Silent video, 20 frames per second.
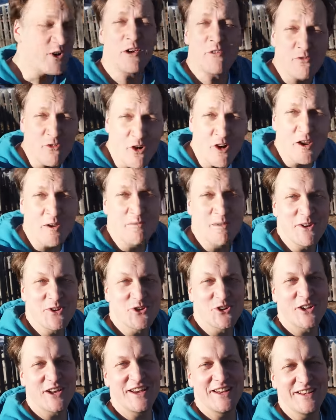Da freue ich mich
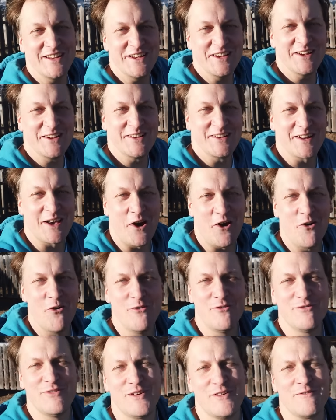schon richtig
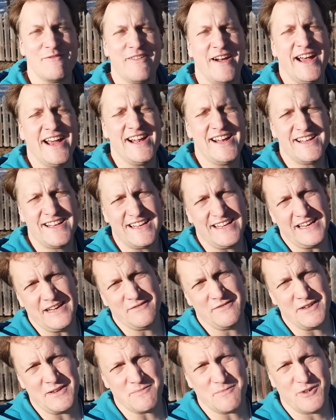drauf, weil da
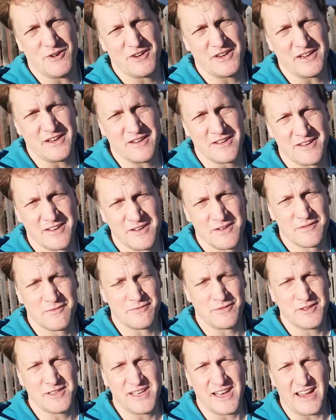darf ich morgen einen
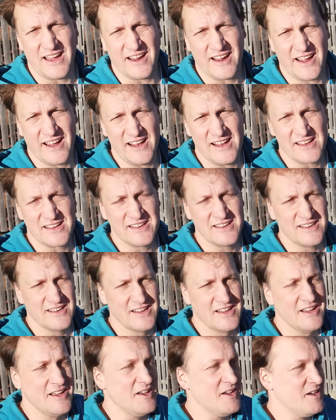Vortrag halten.
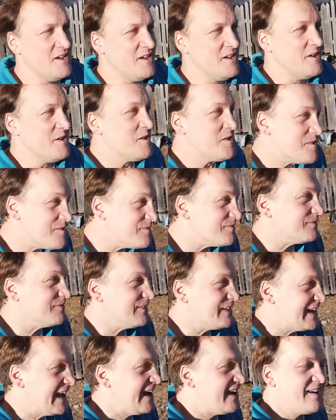
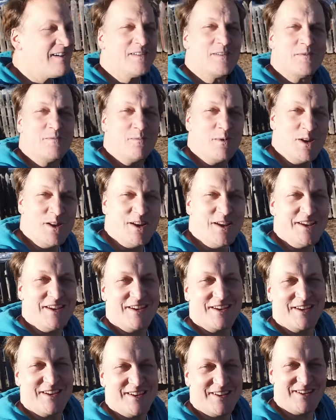Ja, bin
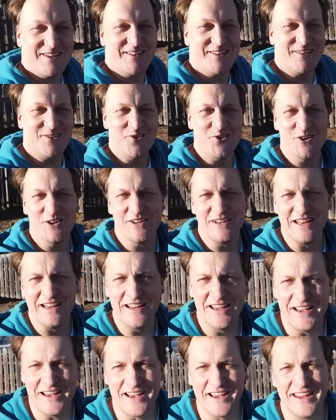ich guter
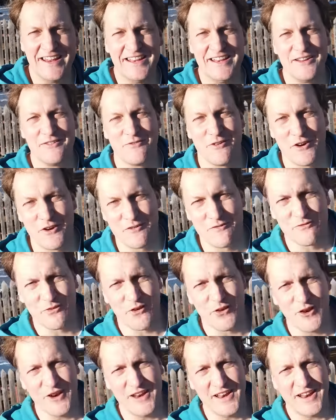Dinge, richtig voller
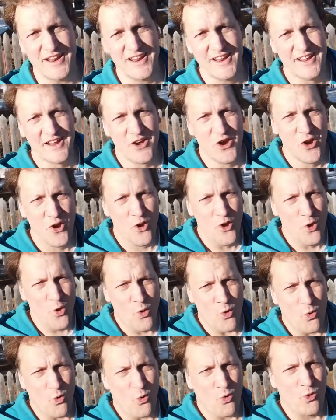Freude
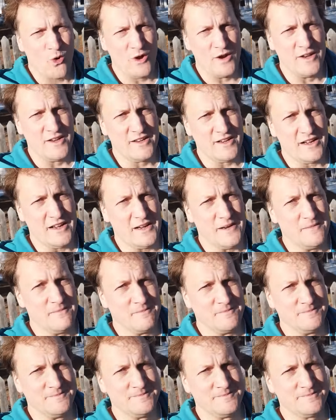und
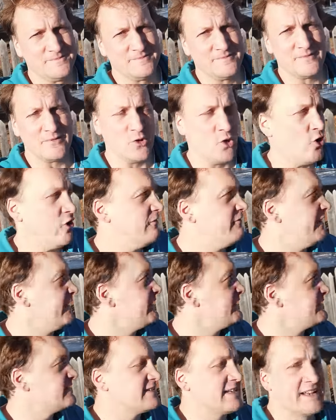ähm, ja,
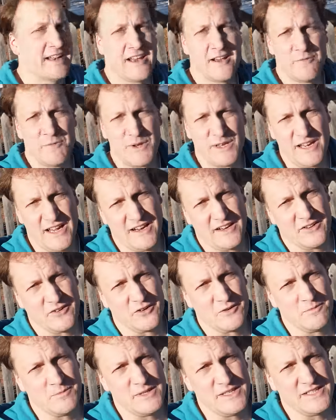werde jetzt den Nachmittag
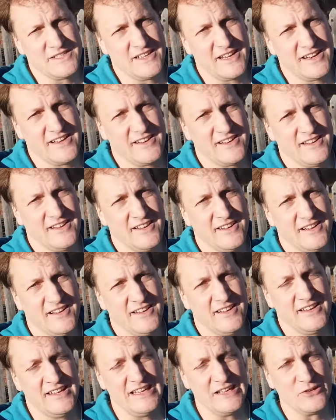noch ein bisschen
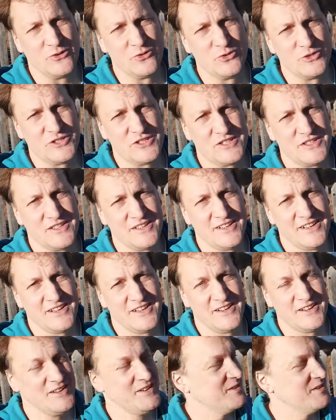hier nutzen,